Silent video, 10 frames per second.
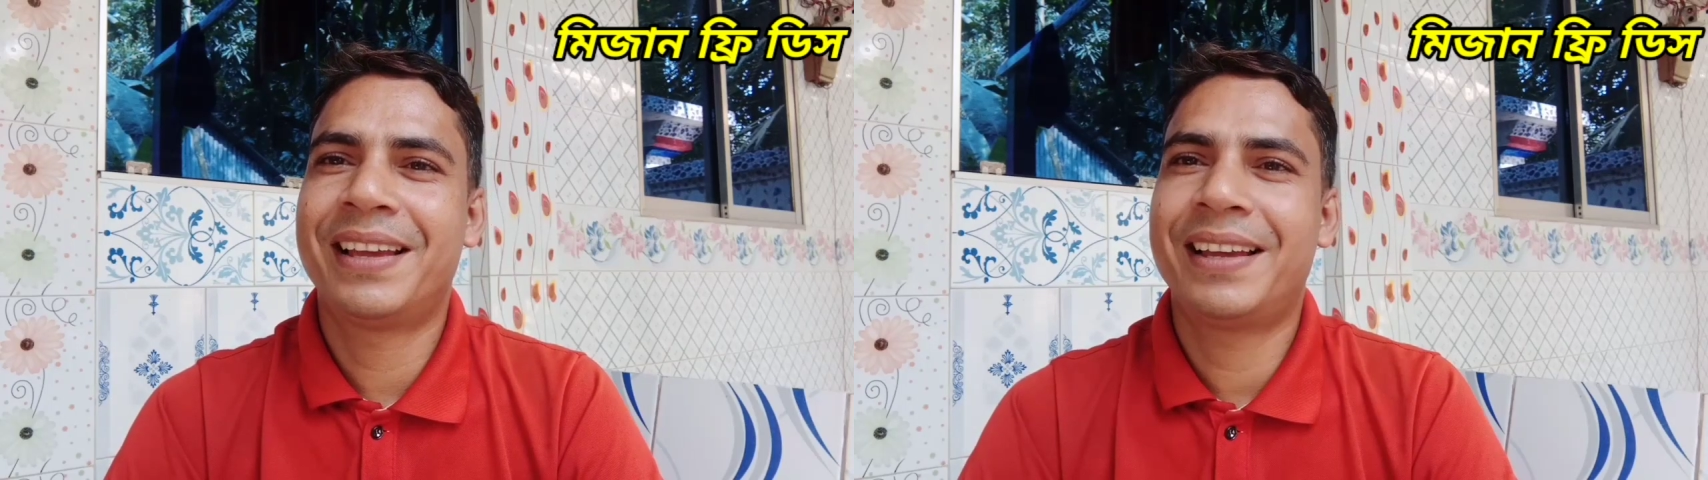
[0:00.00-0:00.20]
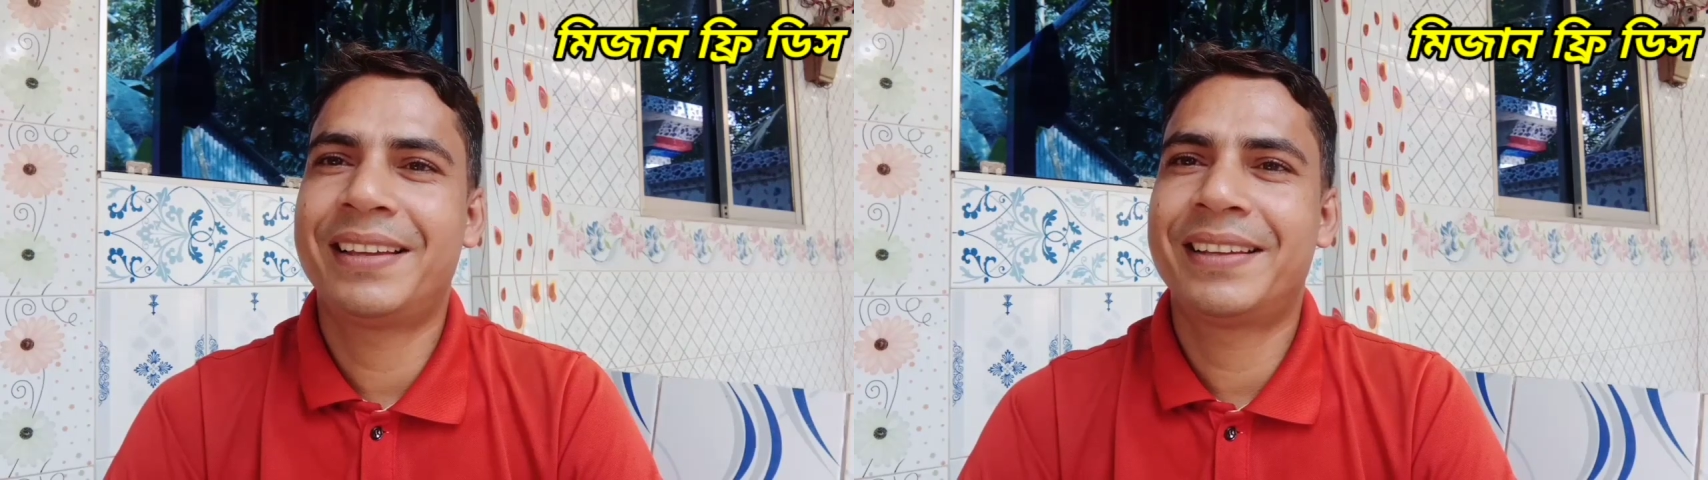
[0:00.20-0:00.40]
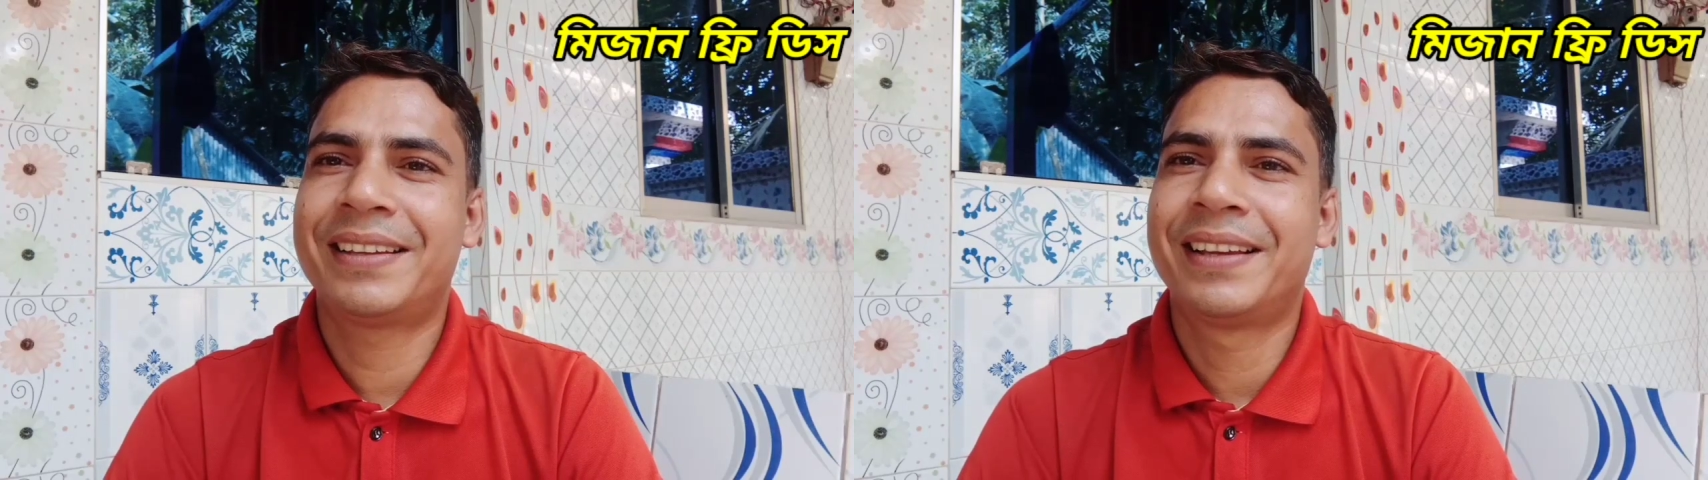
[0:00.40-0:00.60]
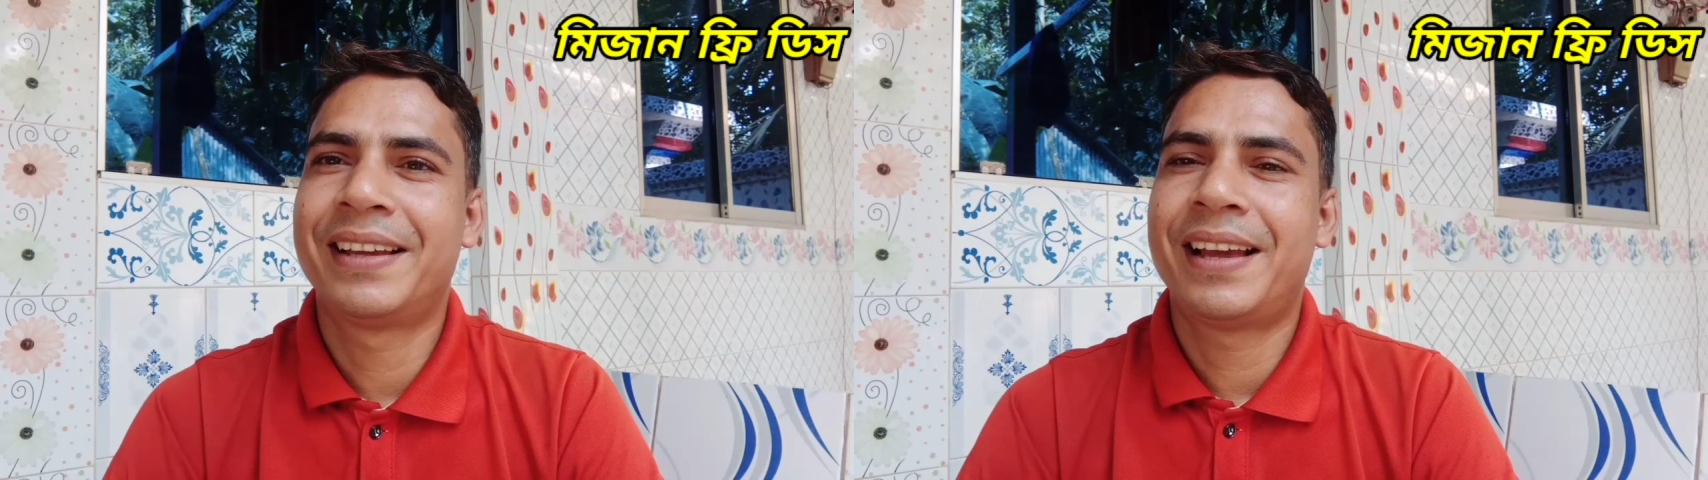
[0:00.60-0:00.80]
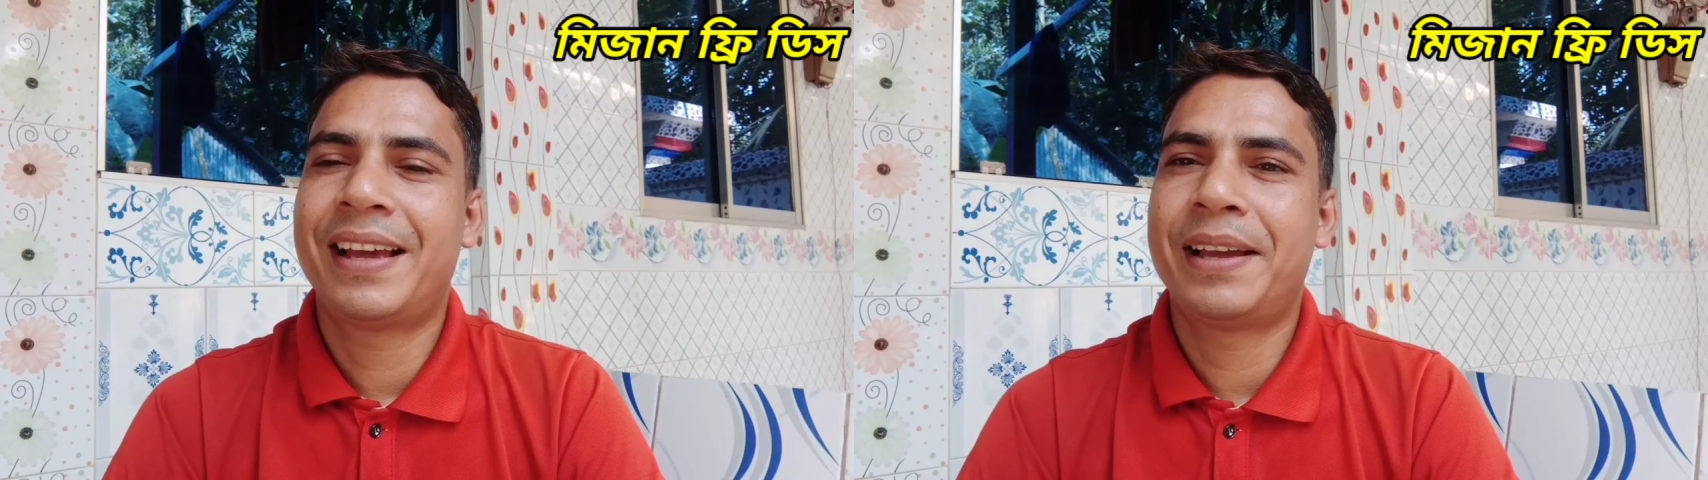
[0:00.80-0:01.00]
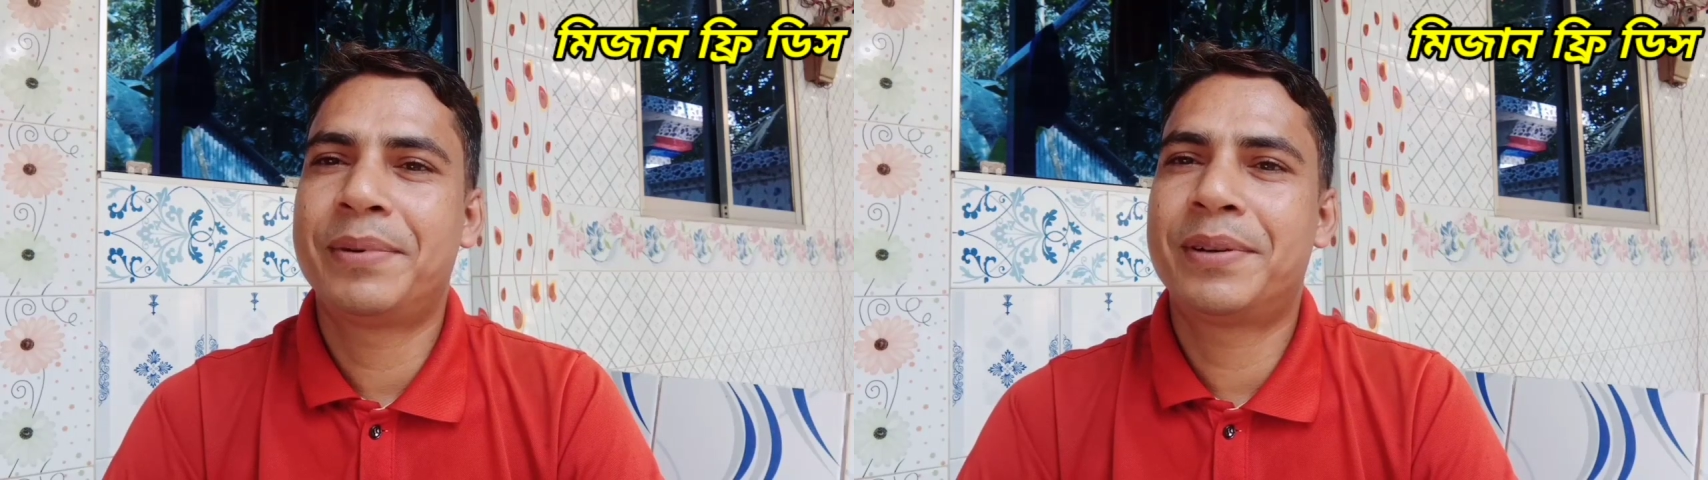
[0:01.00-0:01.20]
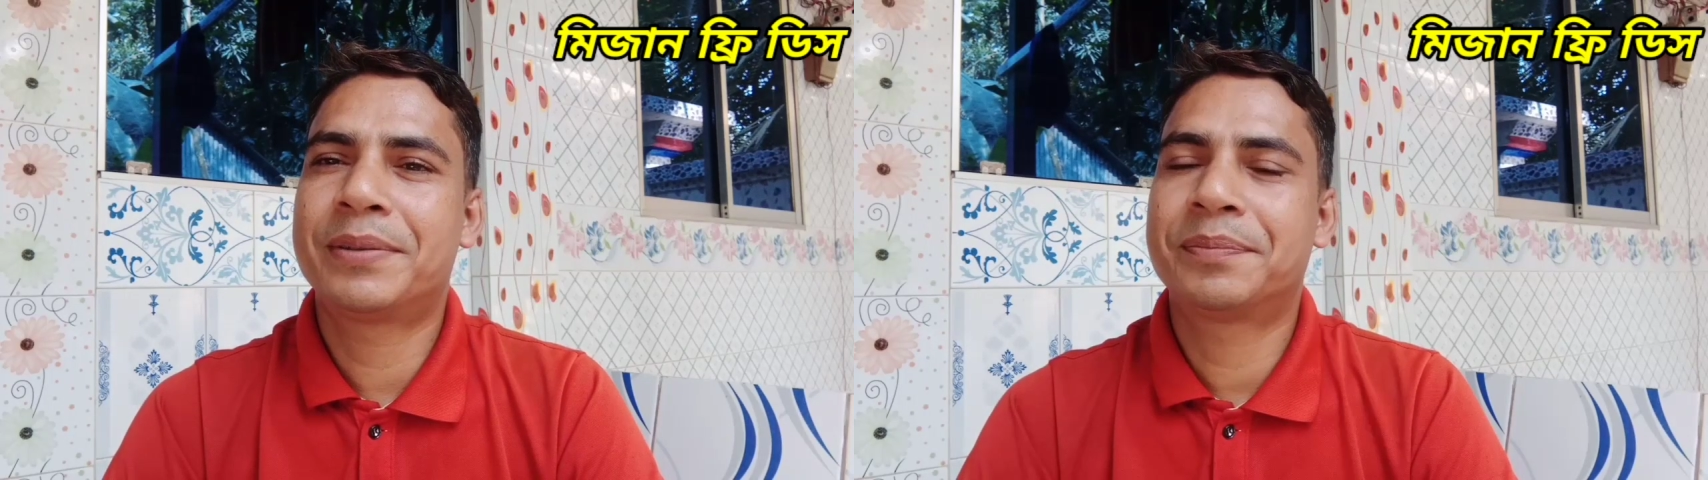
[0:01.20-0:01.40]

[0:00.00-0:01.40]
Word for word: এই এবং